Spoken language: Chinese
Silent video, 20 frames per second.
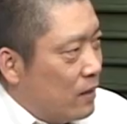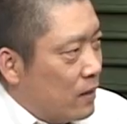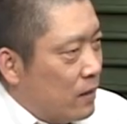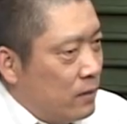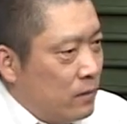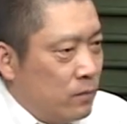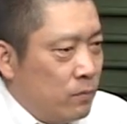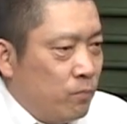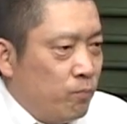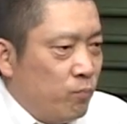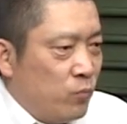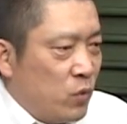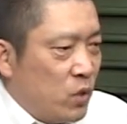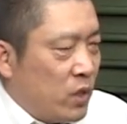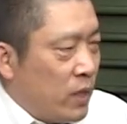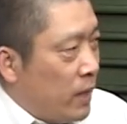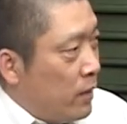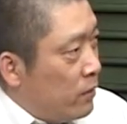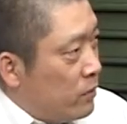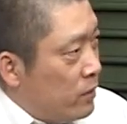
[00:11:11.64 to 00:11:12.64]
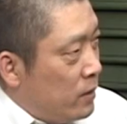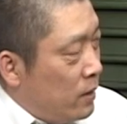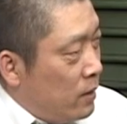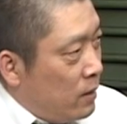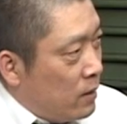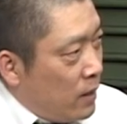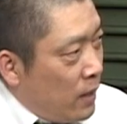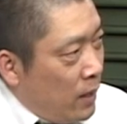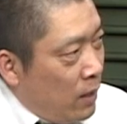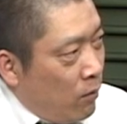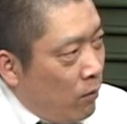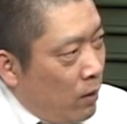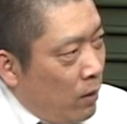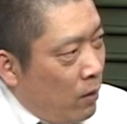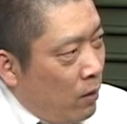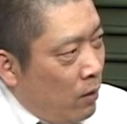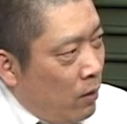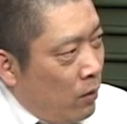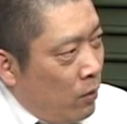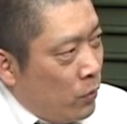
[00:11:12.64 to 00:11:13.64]
跟前段时间的太阳花
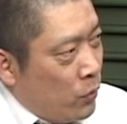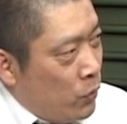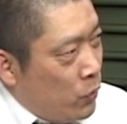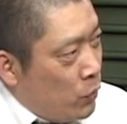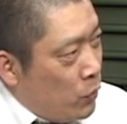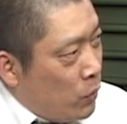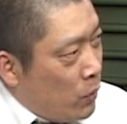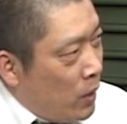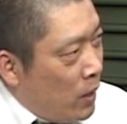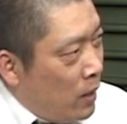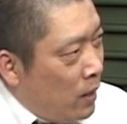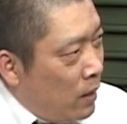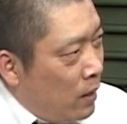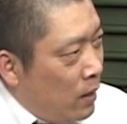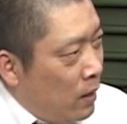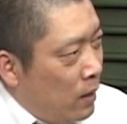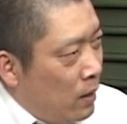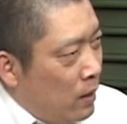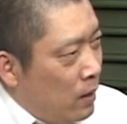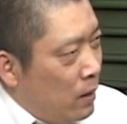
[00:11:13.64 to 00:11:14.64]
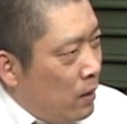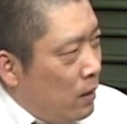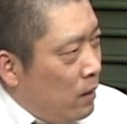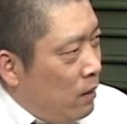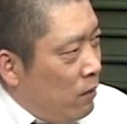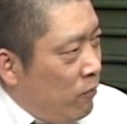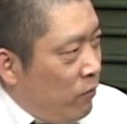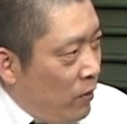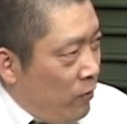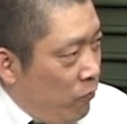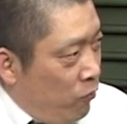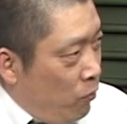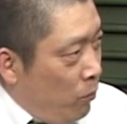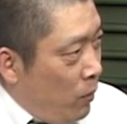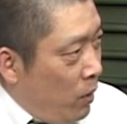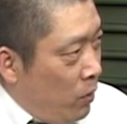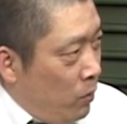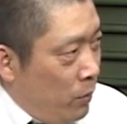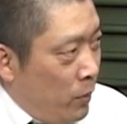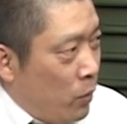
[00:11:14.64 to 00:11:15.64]
号运动啊、反服
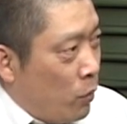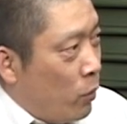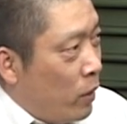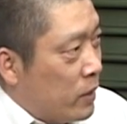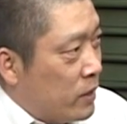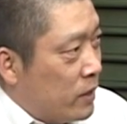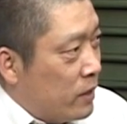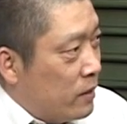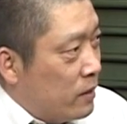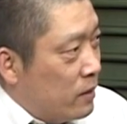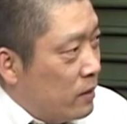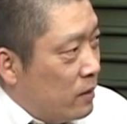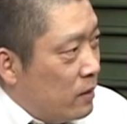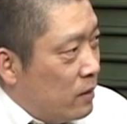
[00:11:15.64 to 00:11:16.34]
贸有没有关系？